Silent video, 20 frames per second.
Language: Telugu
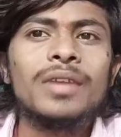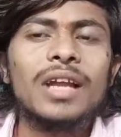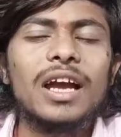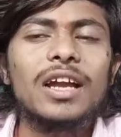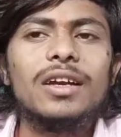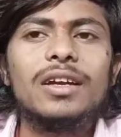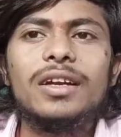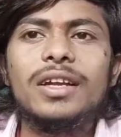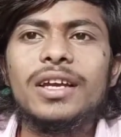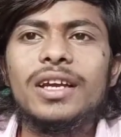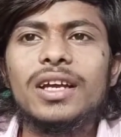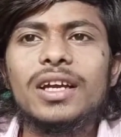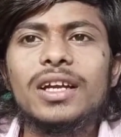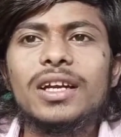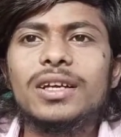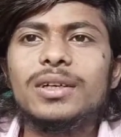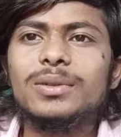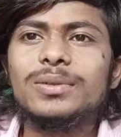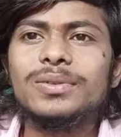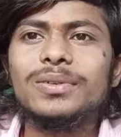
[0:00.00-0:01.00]
అండ్ డే
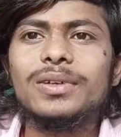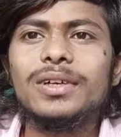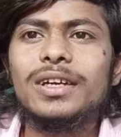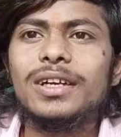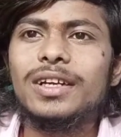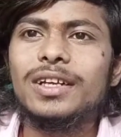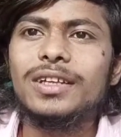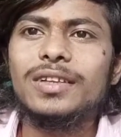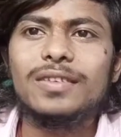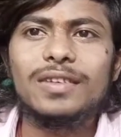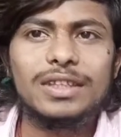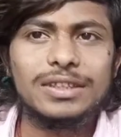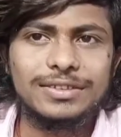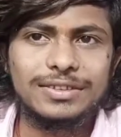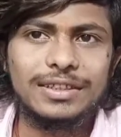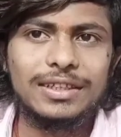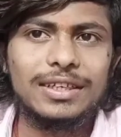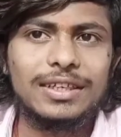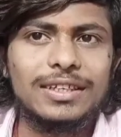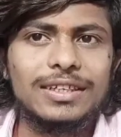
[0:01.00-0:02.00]
కనుక చూసుకున్నట్టయితే వాళ్ళు
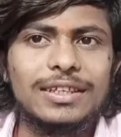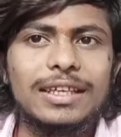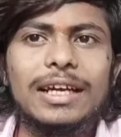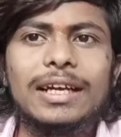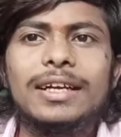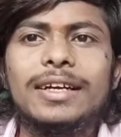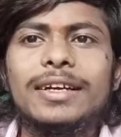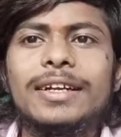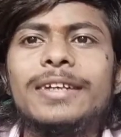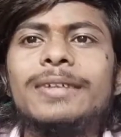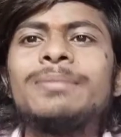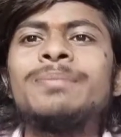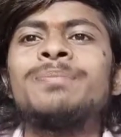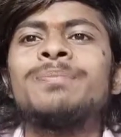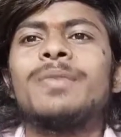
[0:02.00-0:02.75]
వచ్చేసరికి సాటర్డే